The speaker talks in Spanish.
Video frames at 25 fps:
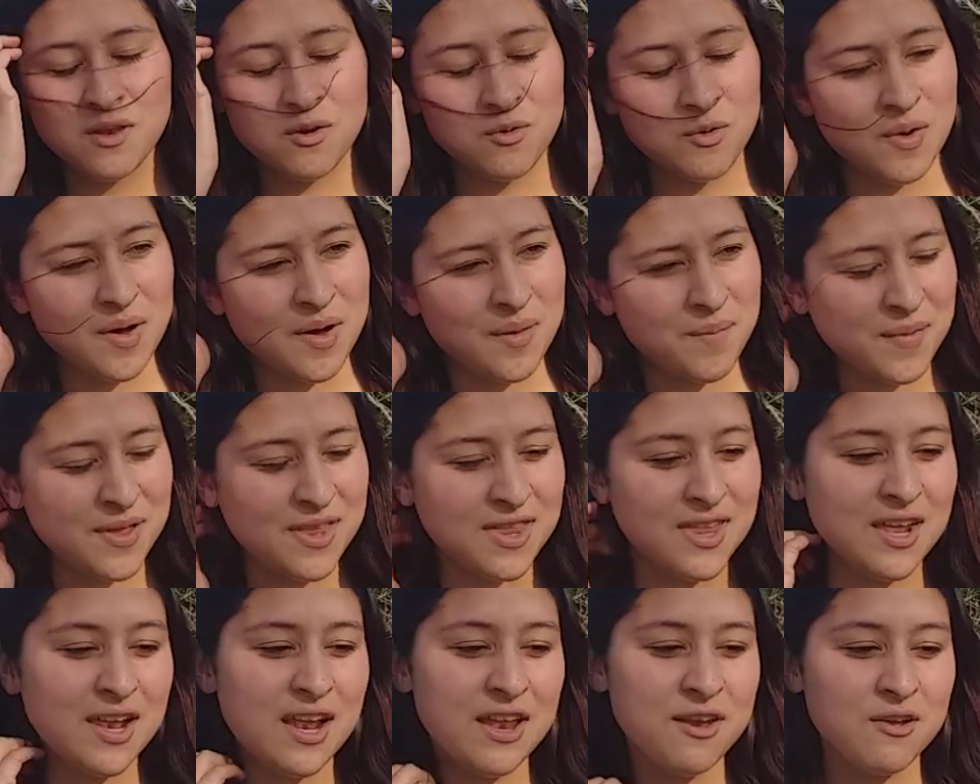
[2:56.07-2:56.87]

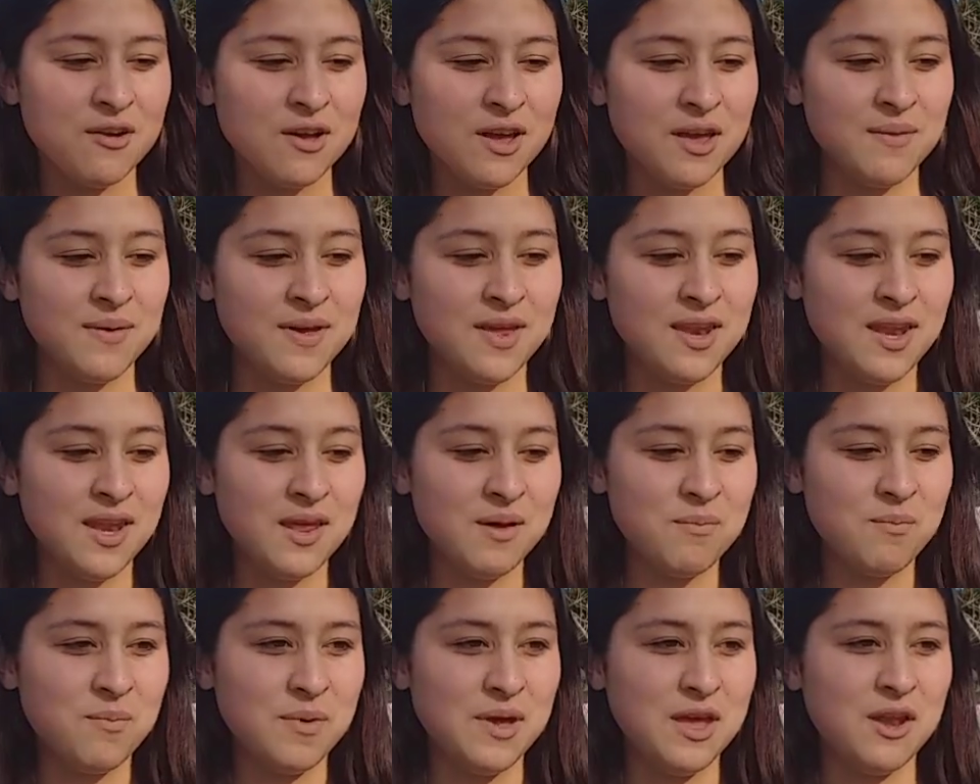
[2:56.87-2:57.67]
nuevamente el año que
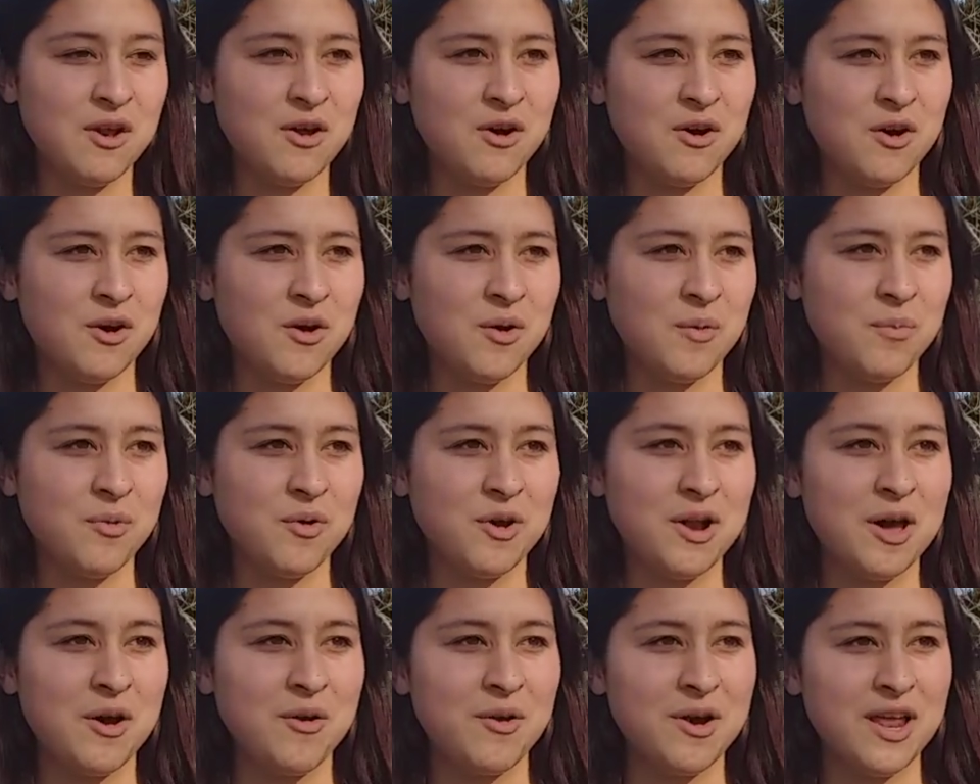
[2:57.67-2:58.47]
viene, pero
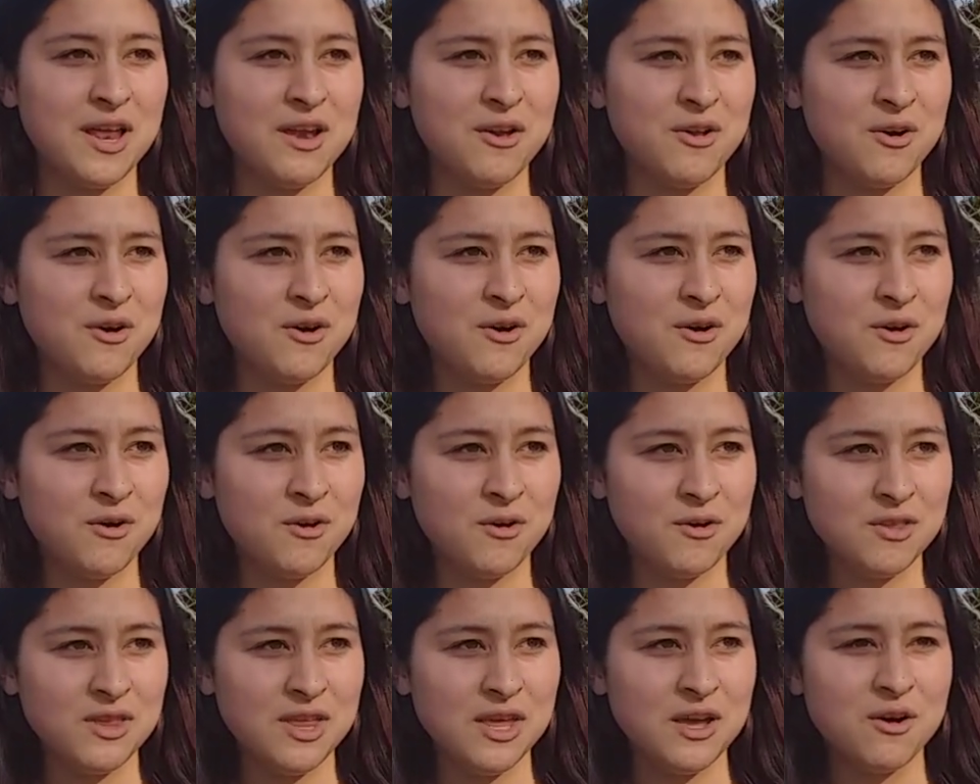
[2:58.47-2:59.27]
por ahora
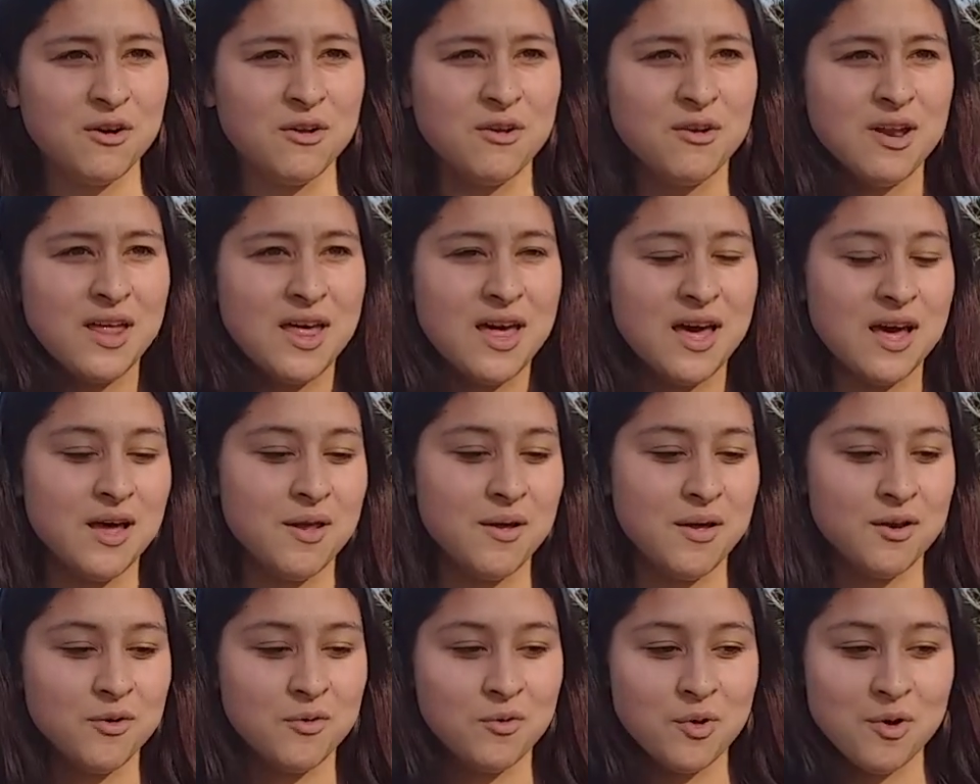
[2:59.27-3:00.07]
no tengo
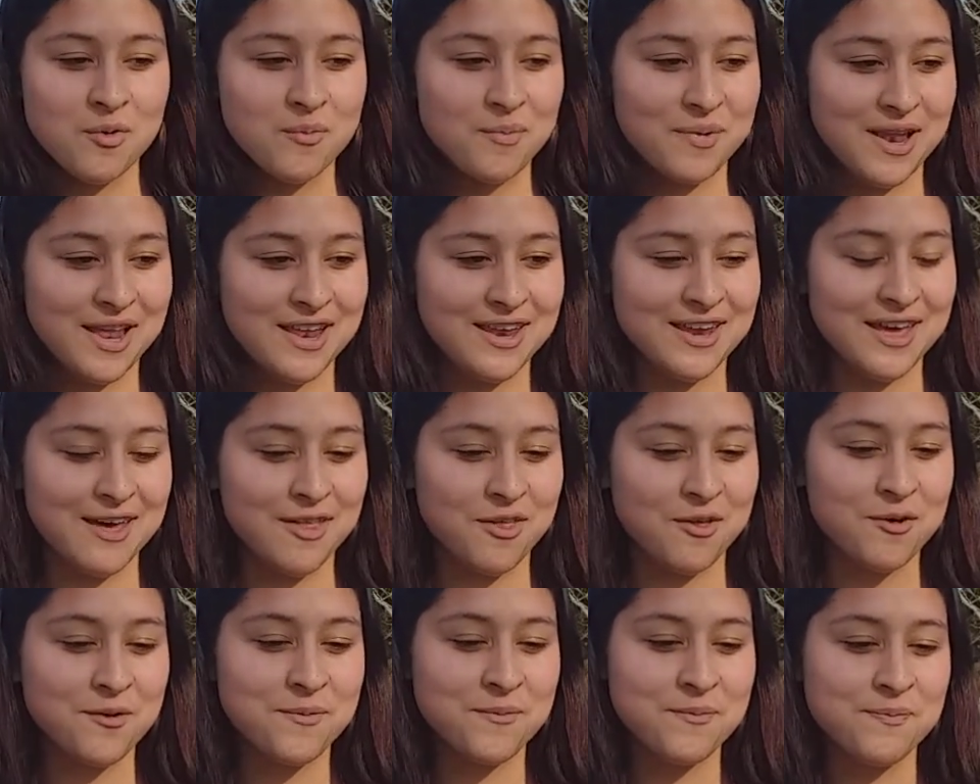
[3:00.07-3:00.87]
nada nuevo
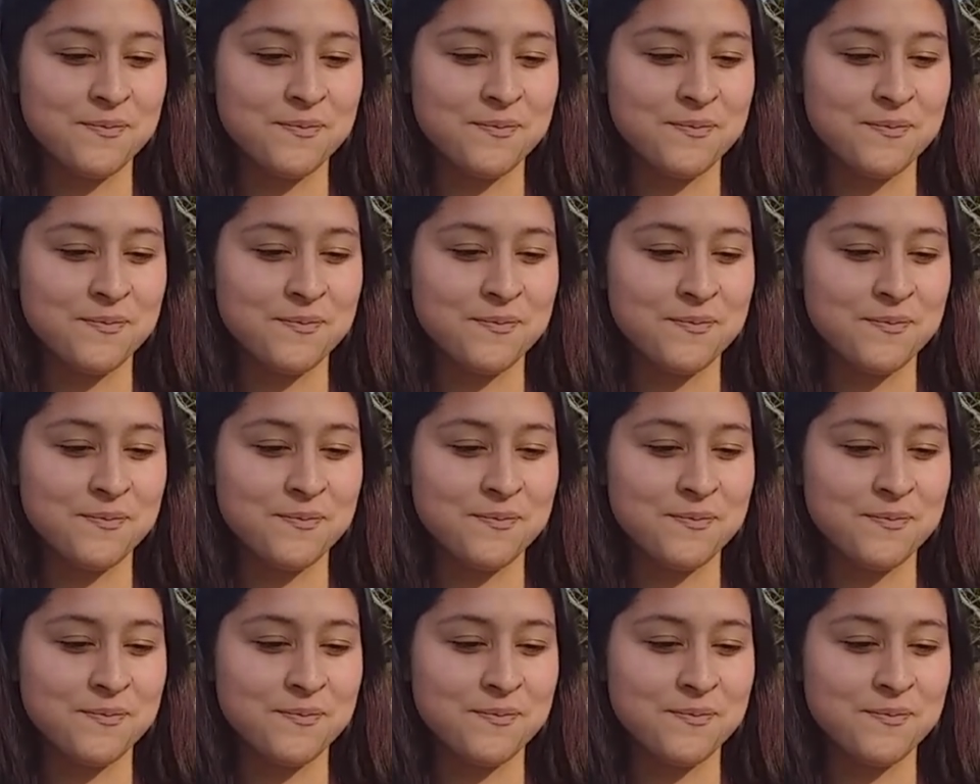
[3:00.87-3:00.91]
planeado.